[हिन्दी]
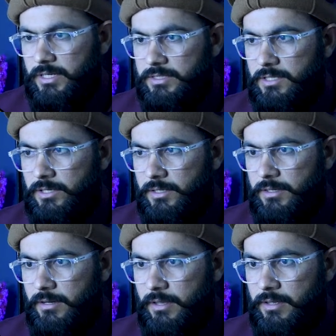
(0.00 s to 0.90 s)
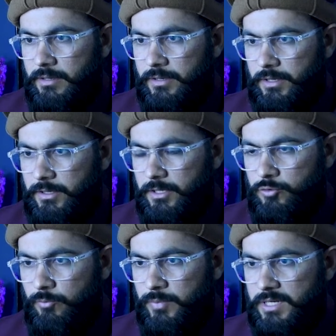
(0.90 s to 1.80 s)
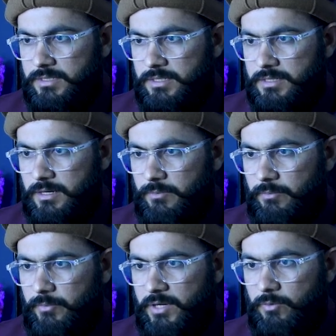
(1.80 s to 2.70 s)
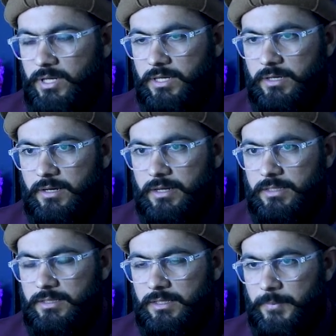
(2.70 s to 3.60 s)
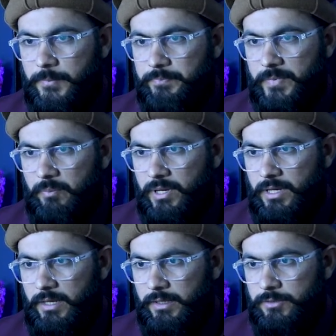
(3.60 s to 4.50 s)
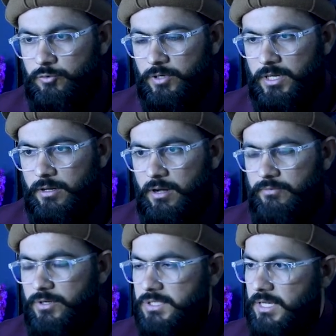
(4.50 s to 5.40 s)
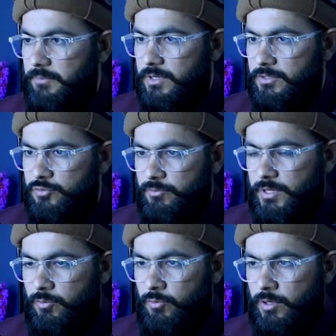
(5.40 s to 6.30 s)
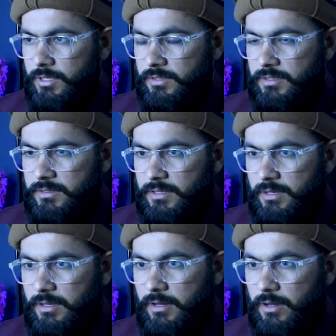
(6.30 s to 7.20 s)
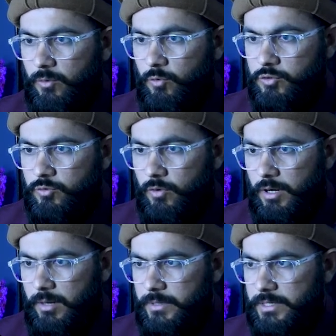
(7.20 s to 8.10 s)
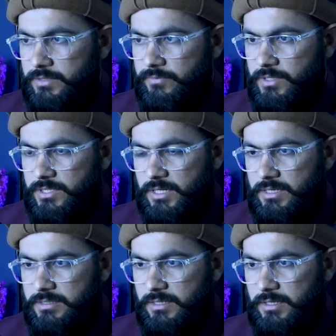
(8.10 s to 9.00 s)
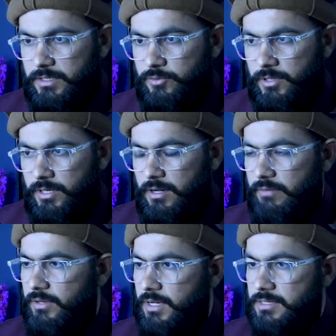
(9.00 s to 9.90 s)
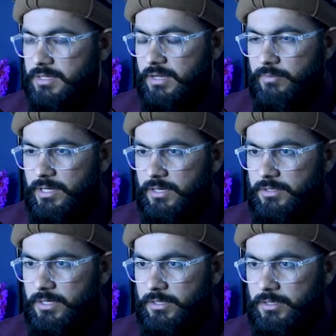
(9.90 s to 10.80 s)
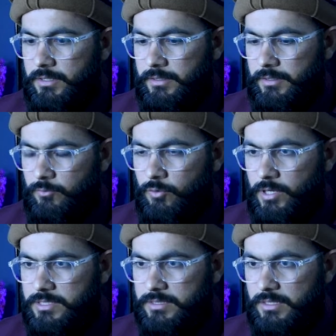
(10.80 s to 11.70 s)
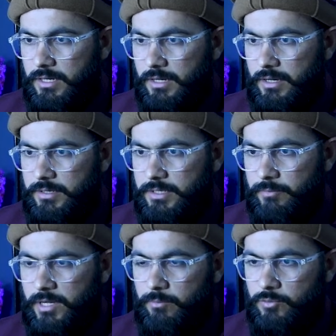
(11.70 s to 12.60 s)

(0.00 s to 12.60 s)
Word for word: रही हैं कि ये जो प्रोसेस हम मैनुअली कर रहे थे पहले जो कि काफ़ी टाइम कंज्यूमिंग हुआ करता था उसको अब इस फीचर के ज़रिए जो है काफ़ी आसान बना दिया गया है वो किस तरह आइए मैं आपको